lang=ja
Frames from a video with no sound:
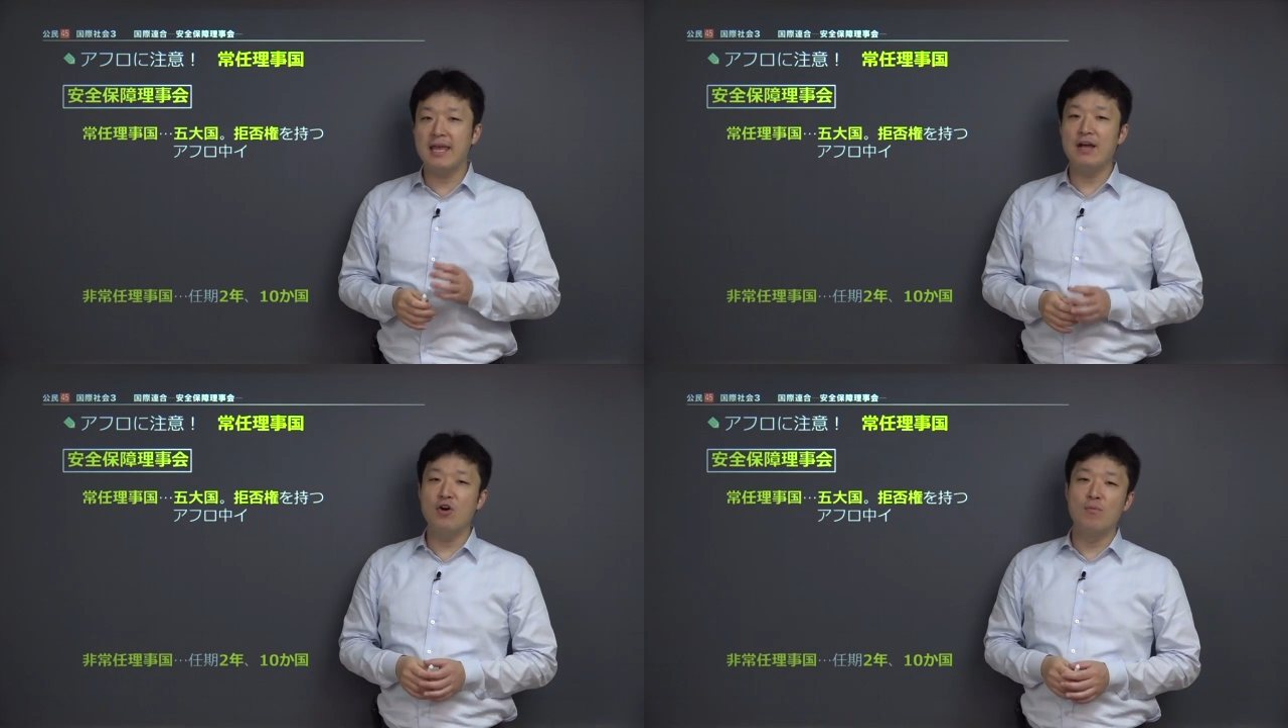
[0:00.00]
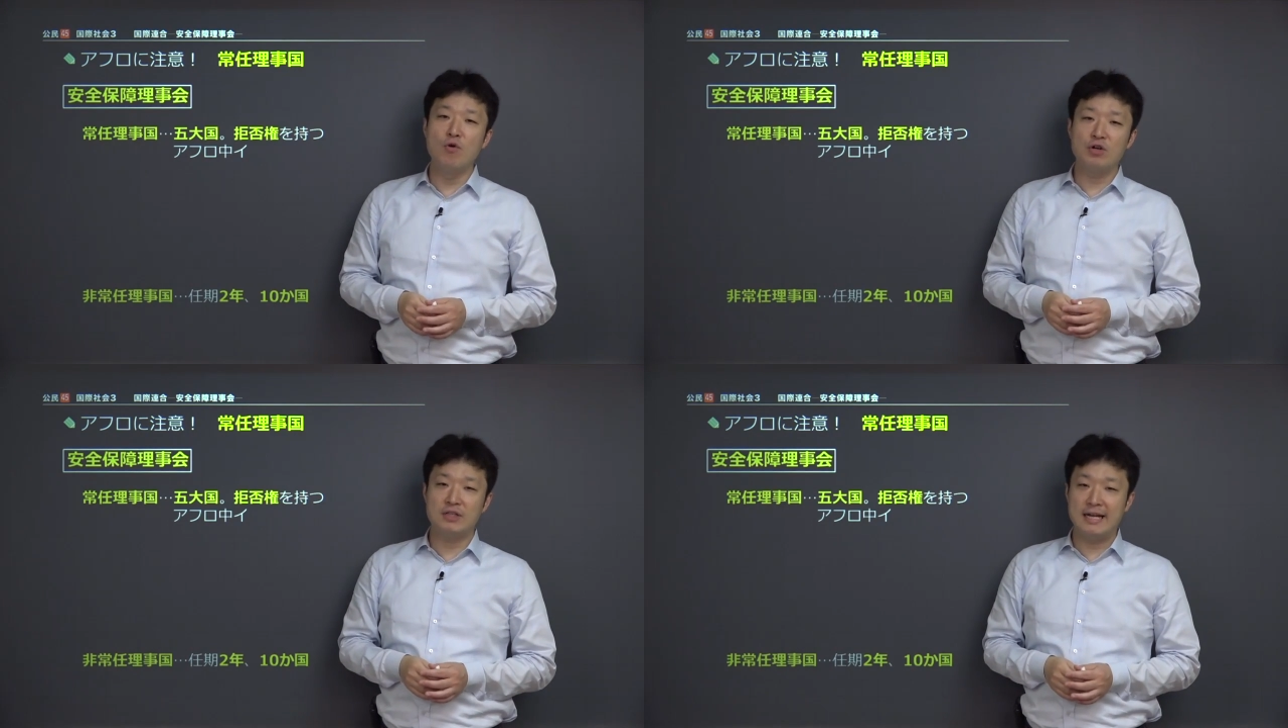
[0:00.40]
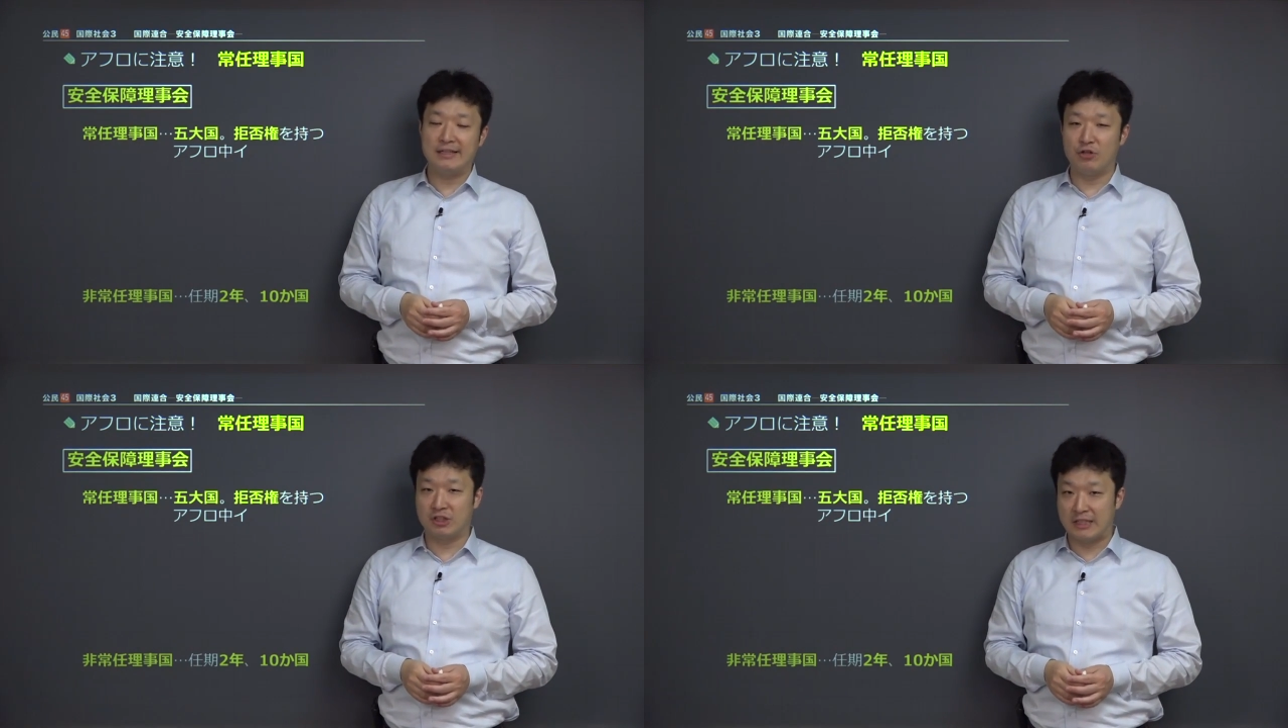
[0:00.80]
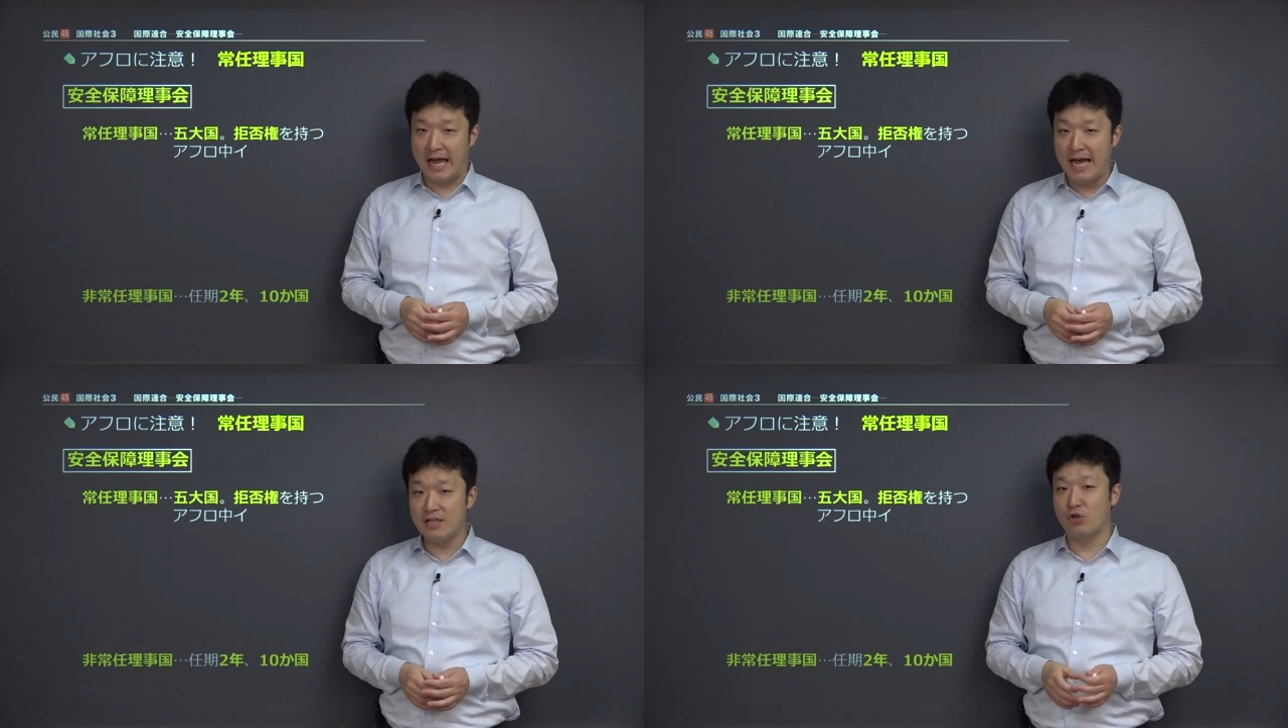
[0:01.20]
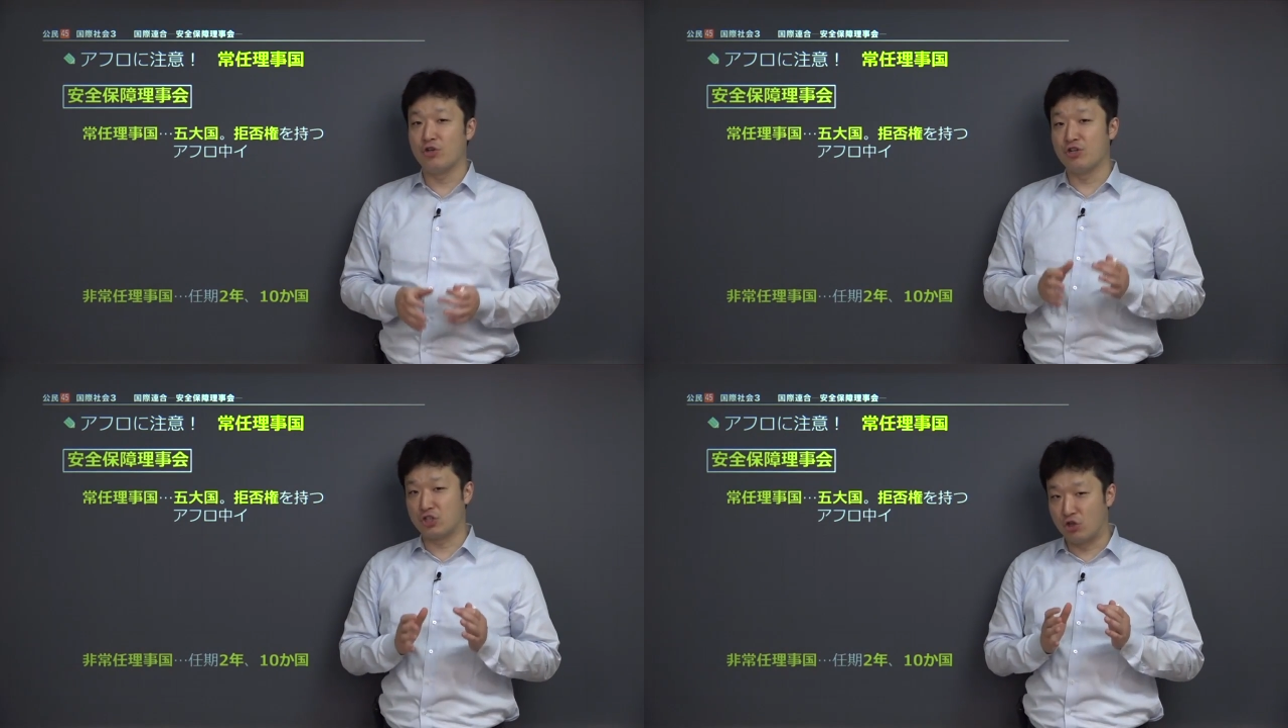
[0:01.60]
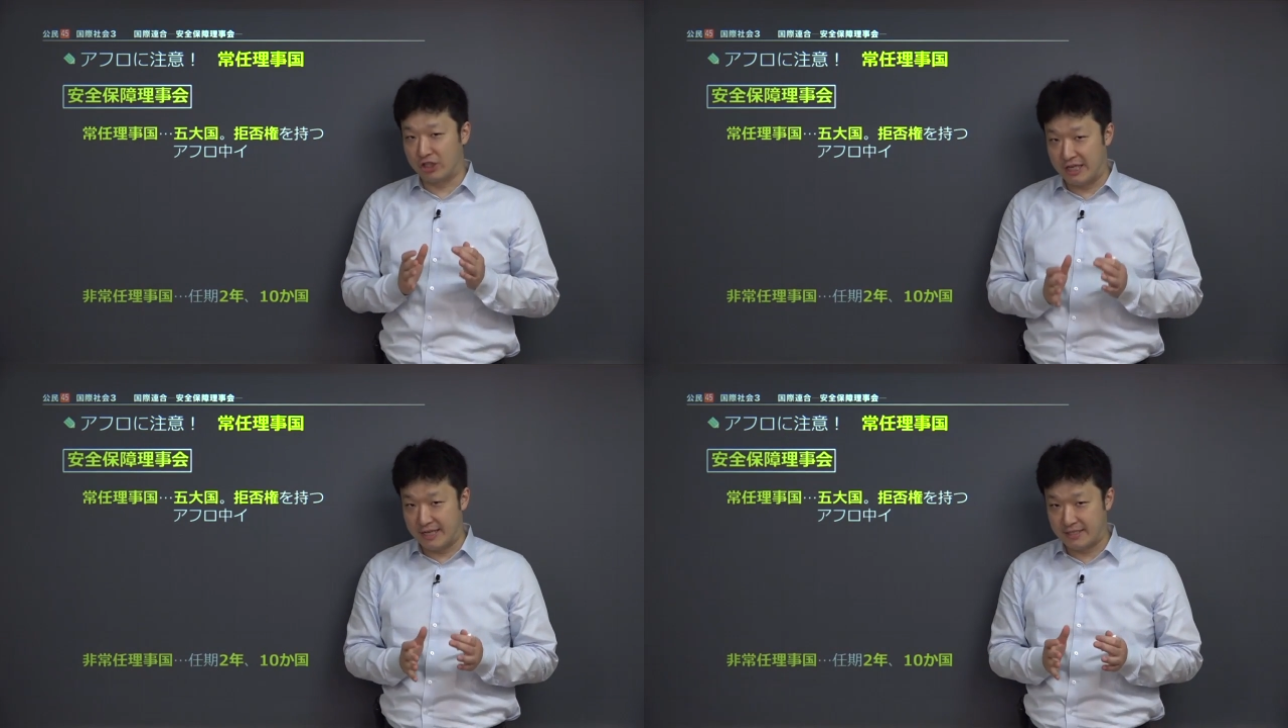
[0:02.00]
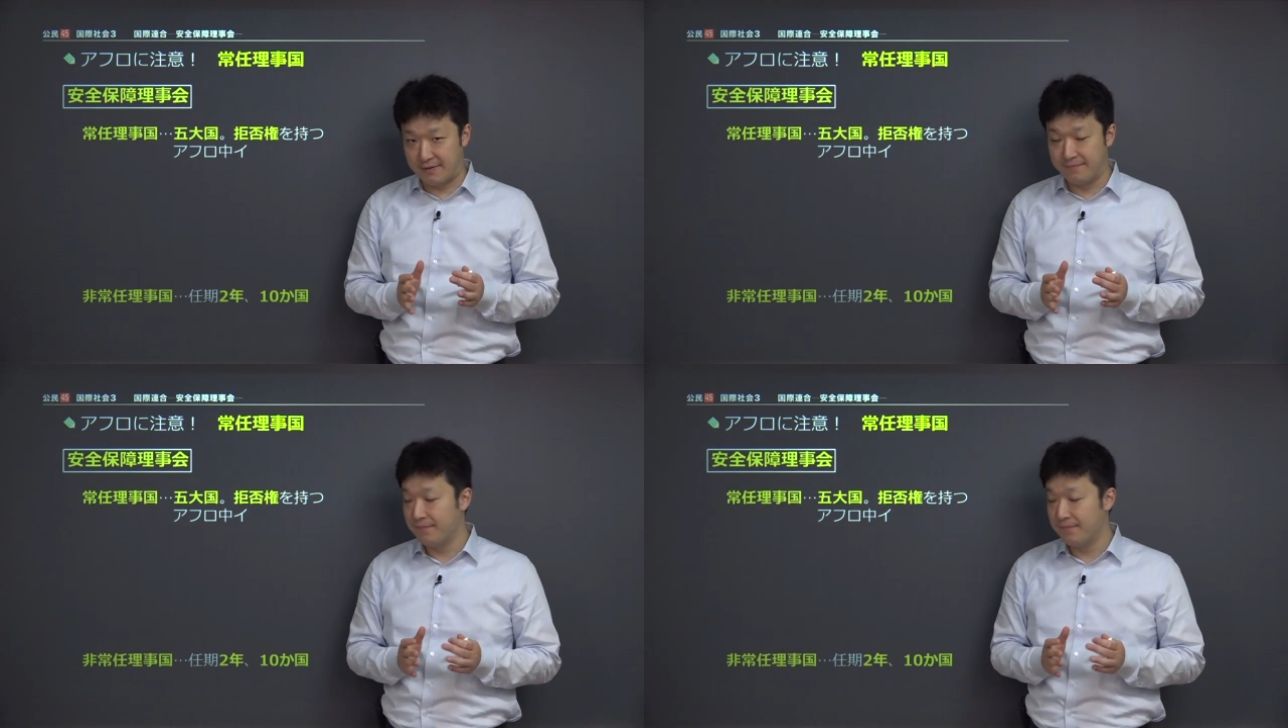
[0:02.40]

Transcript: 定を目的としたそういう組織です。